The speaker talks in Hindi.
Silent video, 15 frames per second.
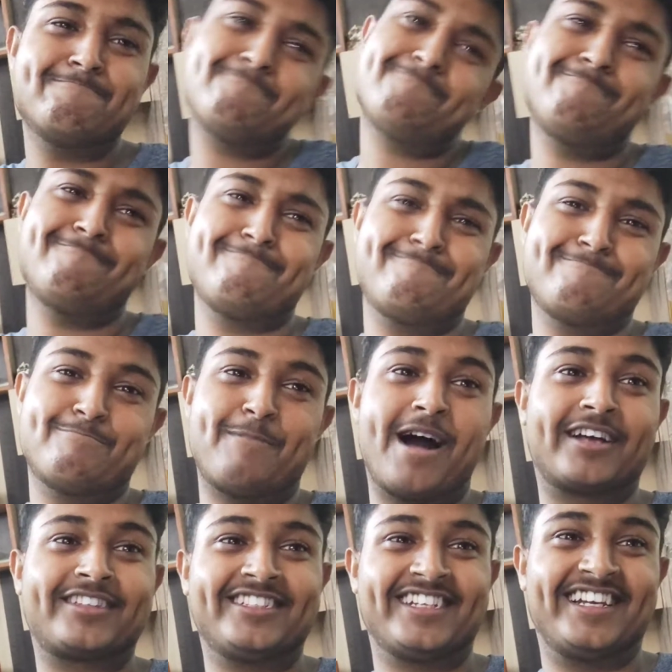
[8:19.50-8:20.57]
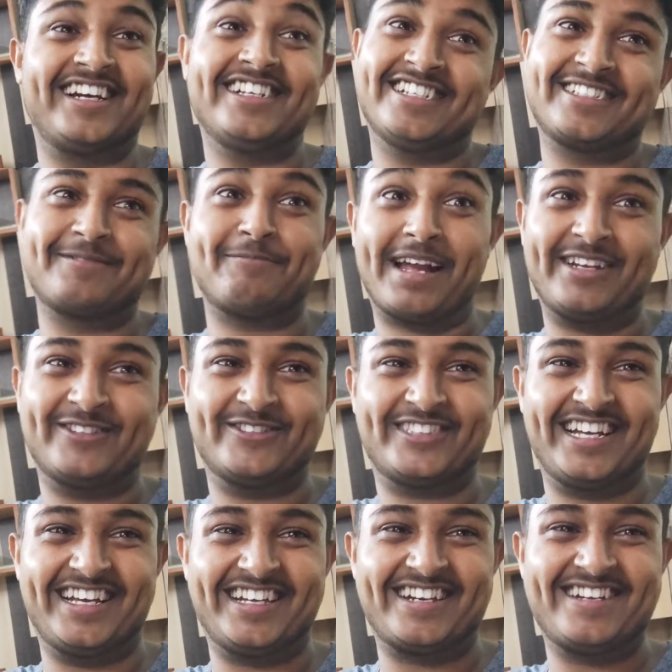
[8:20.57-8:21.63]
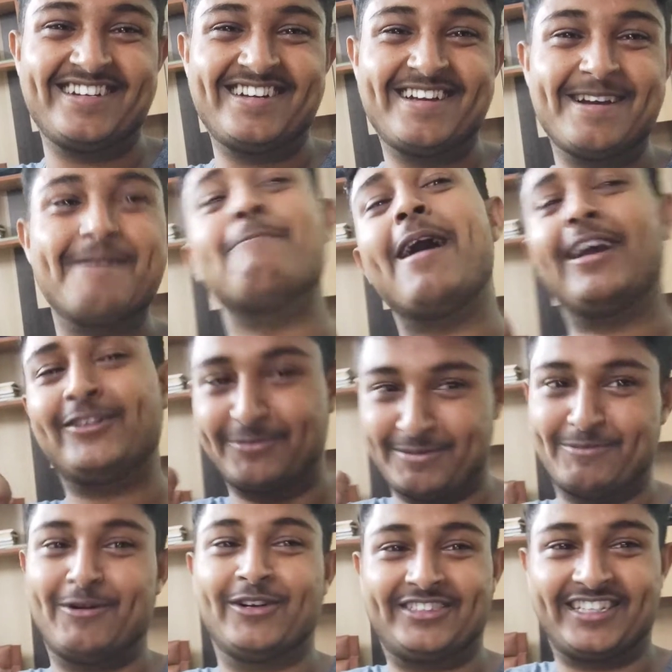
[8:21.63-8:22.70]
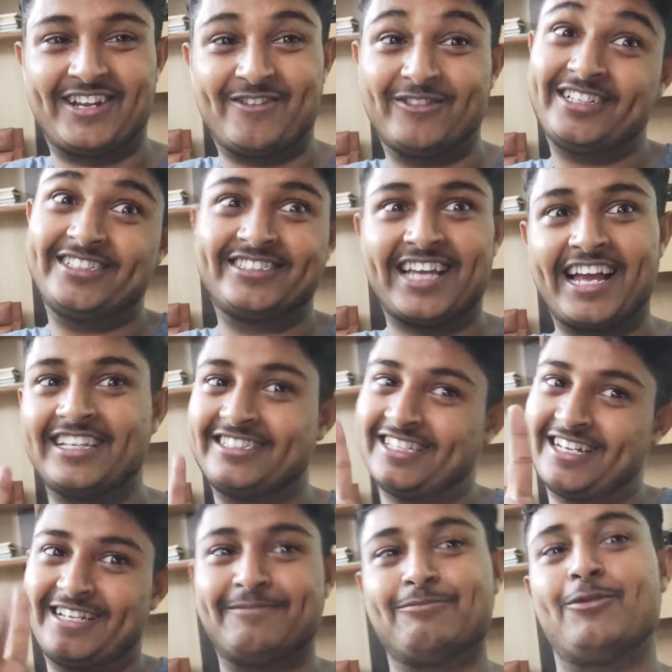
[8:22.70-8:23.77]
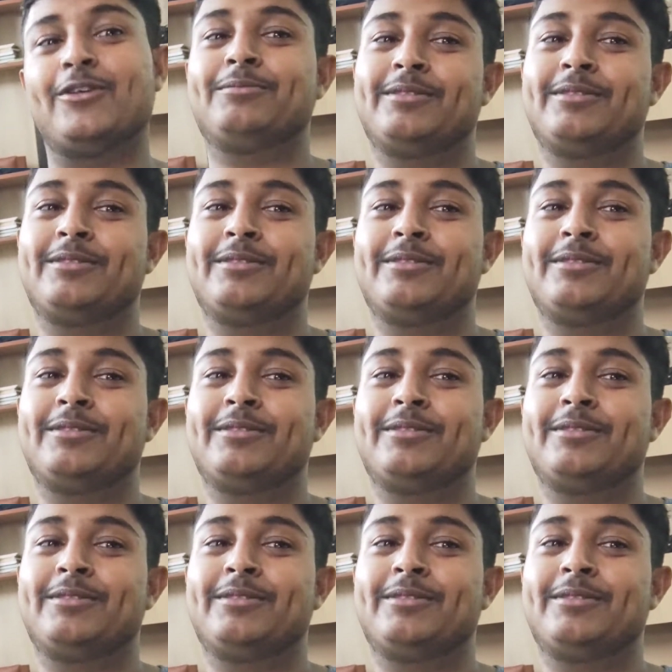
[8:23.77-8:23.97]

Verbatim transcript: हम्म, भागते चलेगा जैसे बाइक होता है यार बाइक तो मैं बहुत चलाया हूँ लेकिन साइकिल चलाने में बहुत